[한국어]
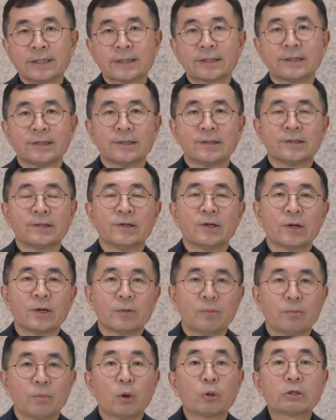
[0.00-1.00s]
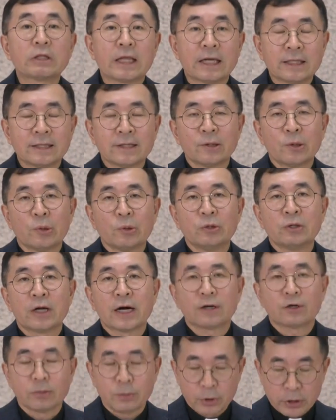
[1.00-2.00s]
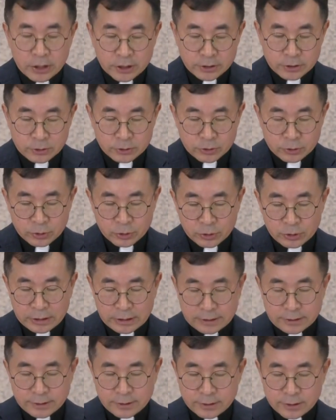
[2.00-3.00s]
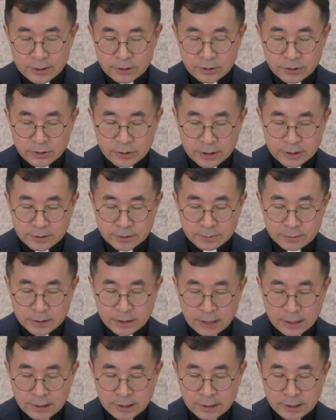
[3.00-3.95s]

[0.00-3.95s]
그 복된 오늘 하루 보내실 수 있으실 것 같습니다.